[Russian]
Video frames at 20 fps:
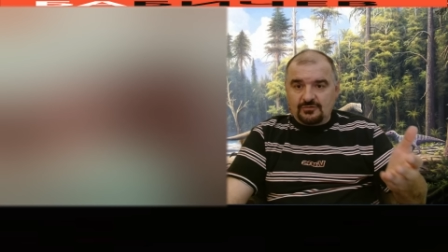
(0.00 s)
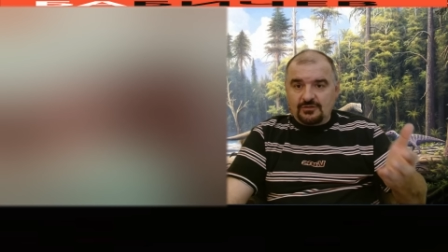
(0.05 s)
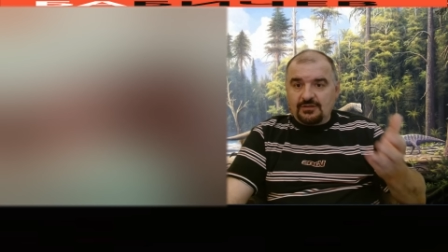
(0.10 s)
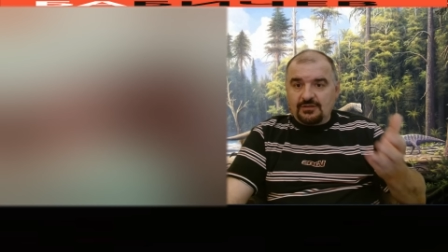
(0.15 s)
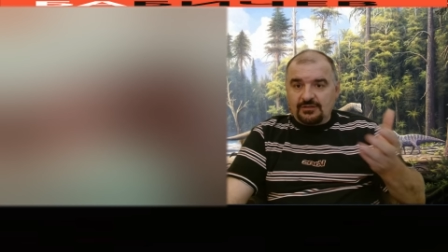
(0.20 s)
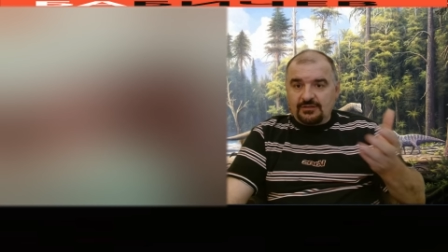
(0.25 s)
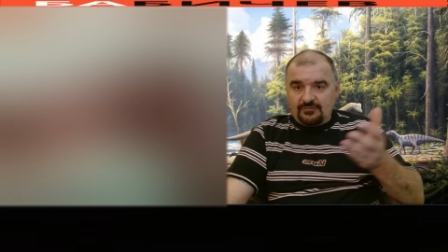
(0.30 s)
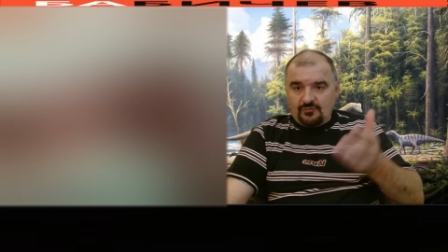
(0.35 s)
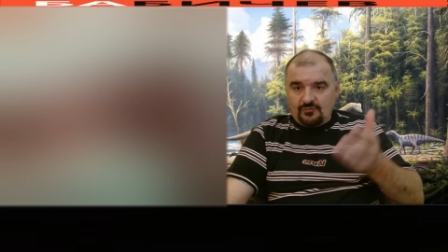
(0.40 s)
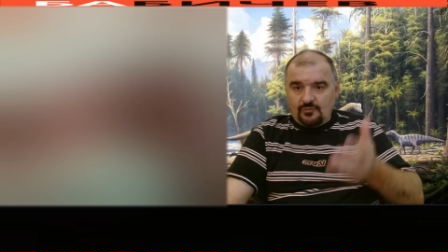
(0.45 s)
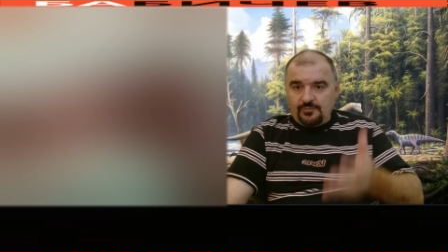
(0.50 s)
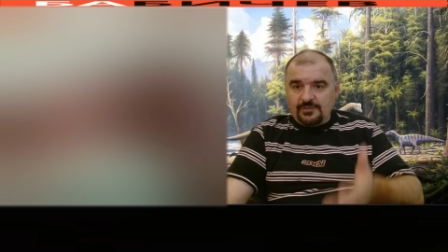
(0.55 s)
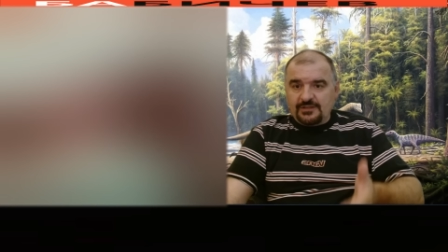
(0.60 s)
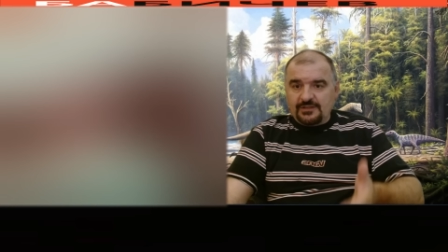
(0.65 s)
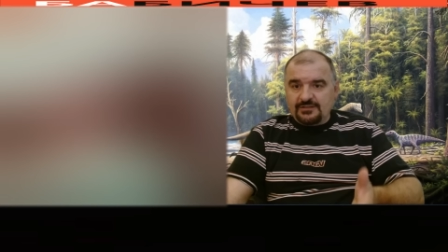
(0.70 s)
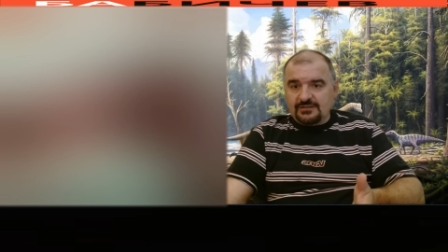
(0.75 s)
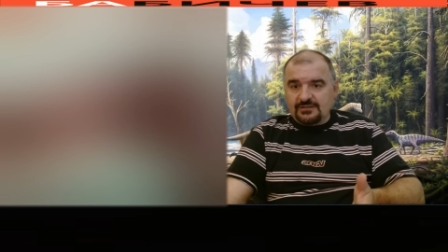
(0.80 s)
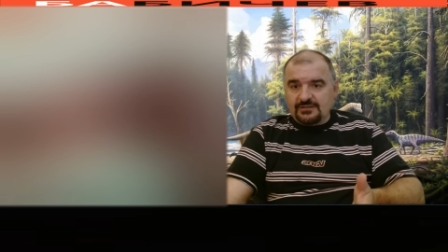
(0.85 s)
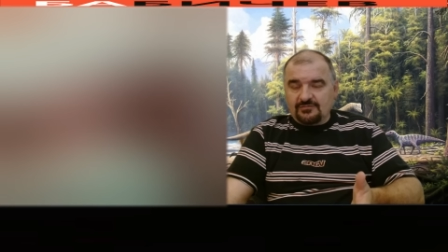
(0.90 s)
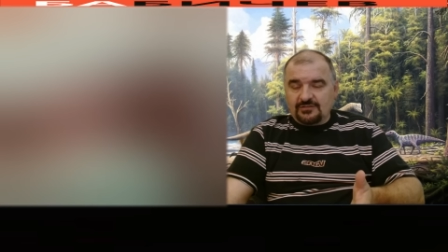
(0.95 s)
его
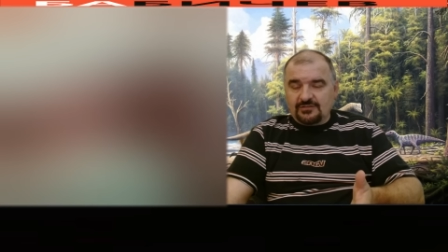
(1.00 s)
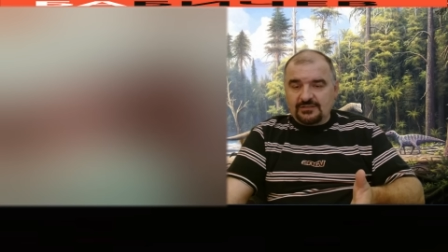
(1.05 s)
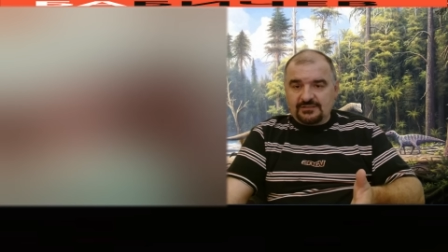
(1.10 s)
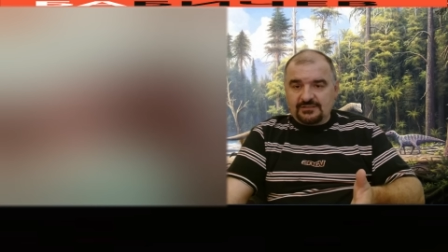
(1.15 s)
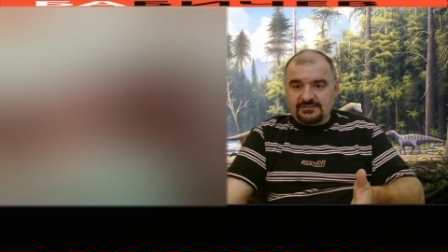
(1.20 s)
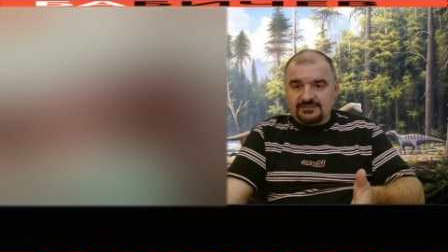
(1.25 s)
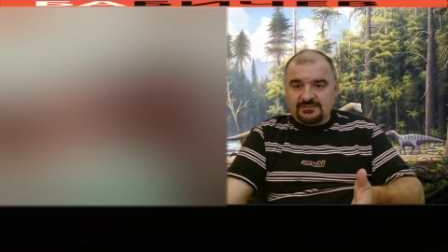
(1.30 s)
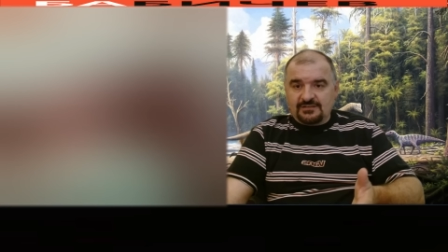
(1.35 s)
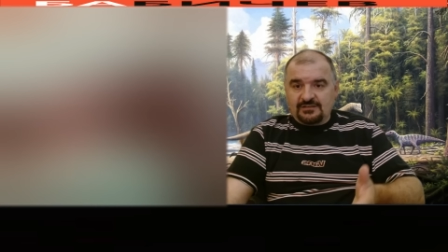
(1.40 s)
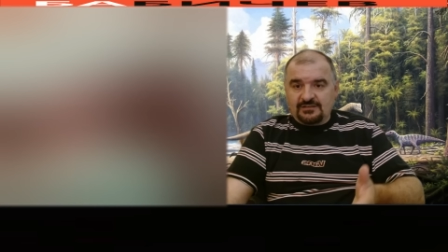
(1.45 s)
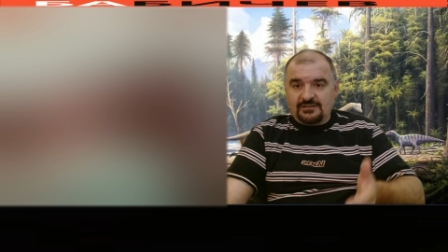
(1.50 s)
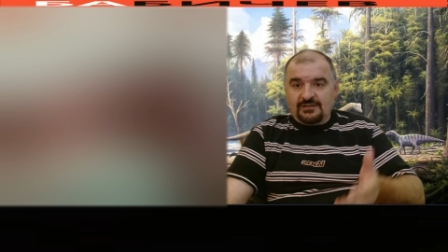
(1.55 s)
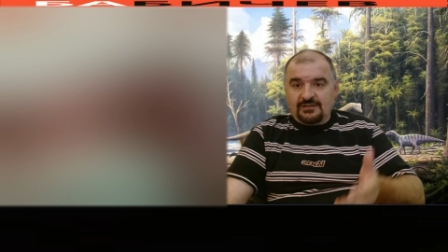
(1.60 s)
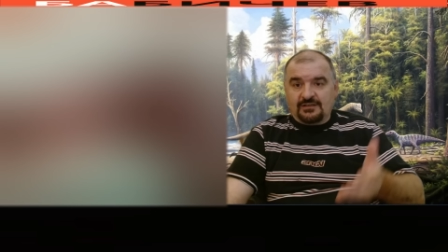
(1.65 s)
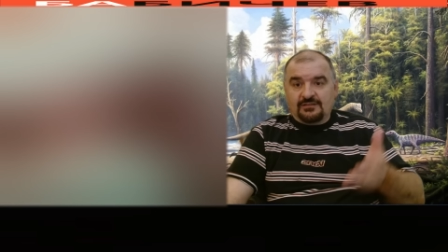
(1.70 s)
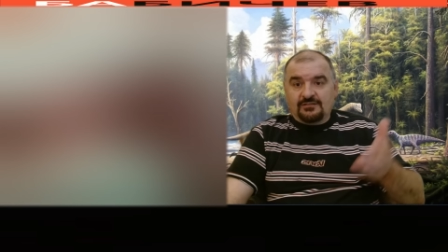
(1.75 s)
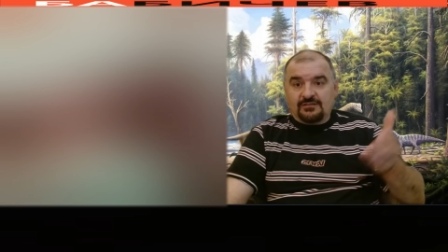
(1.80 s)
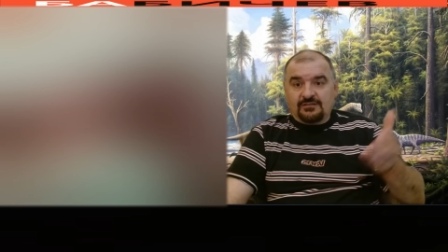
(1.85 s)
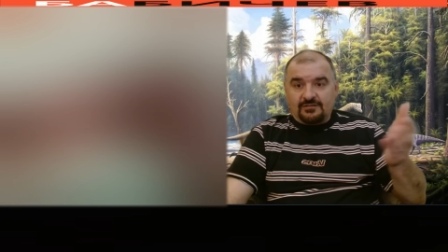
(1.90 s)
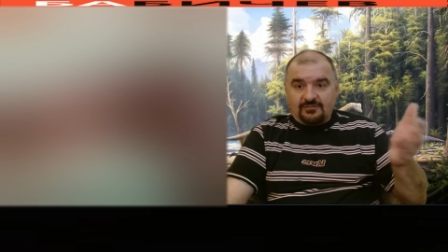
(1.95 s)
планировали расстрелять.
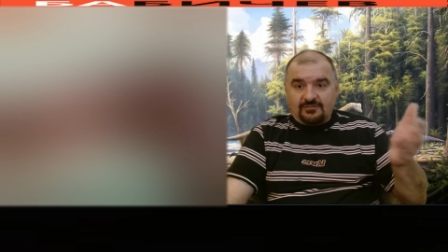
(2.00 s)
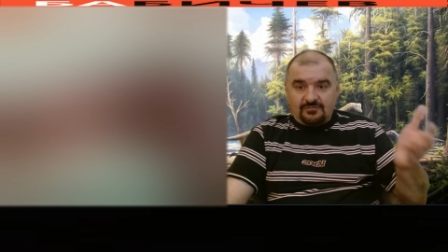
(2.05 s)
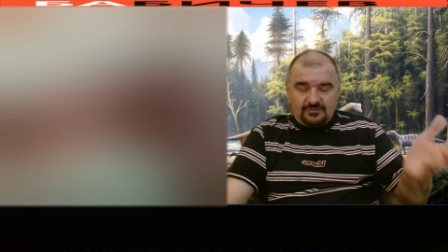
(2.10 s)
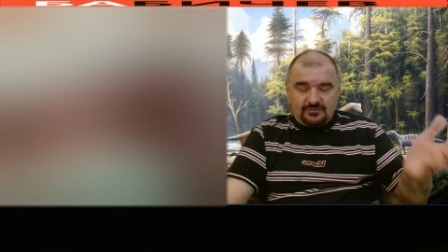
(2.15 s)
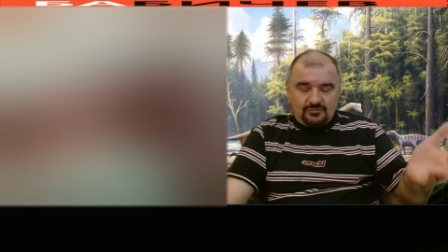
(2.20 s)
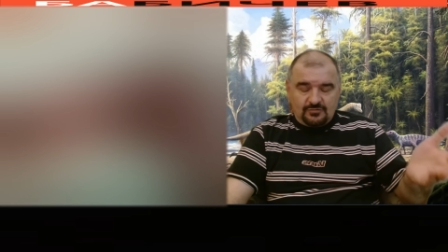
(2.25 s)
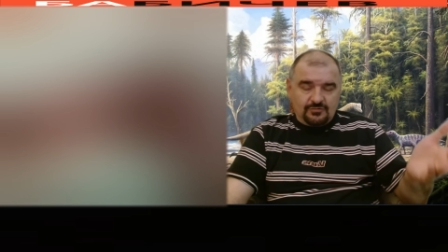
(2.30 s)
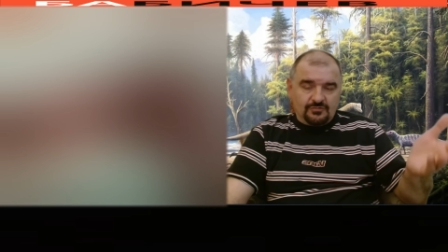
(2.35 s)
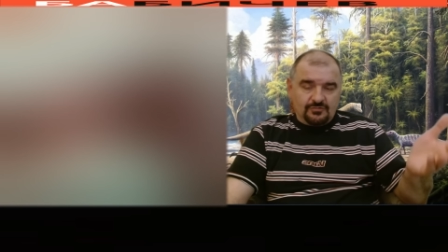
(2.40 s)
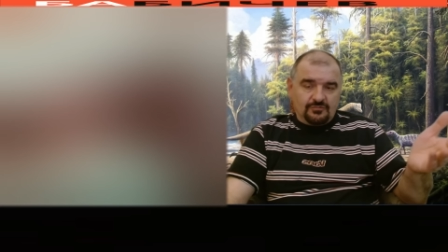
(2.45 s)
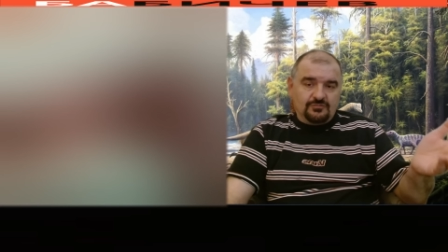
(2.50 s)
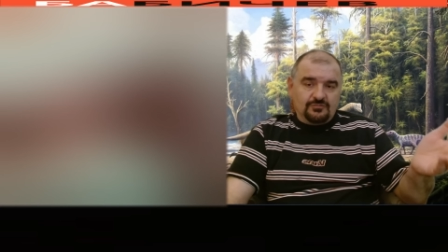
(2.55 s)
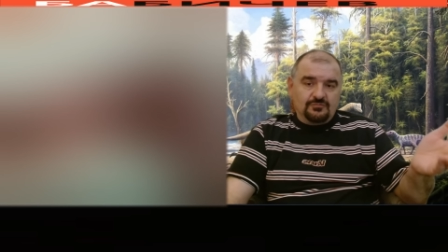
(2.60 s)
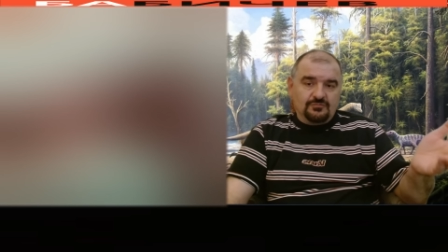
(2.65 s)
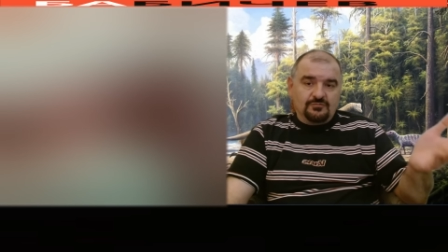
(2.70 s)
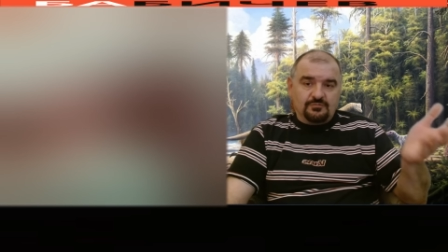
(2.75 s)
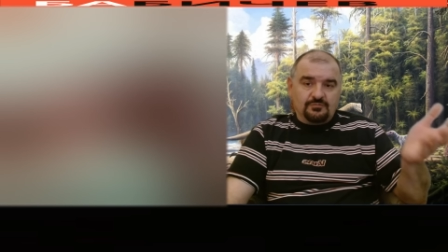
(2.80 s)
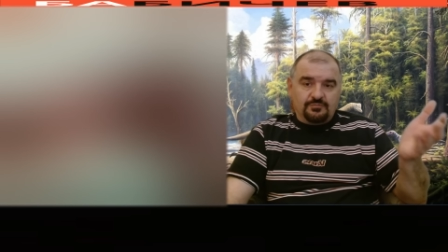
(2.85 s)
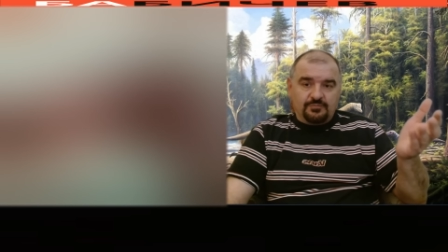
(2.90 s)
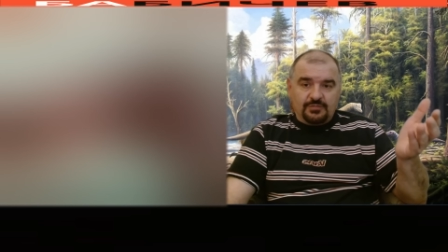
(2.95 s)
В итоге он
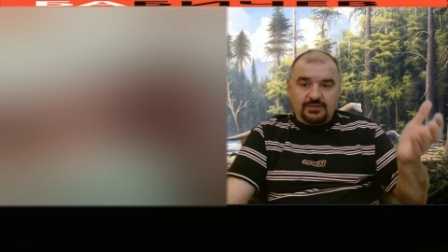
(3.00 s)
угу.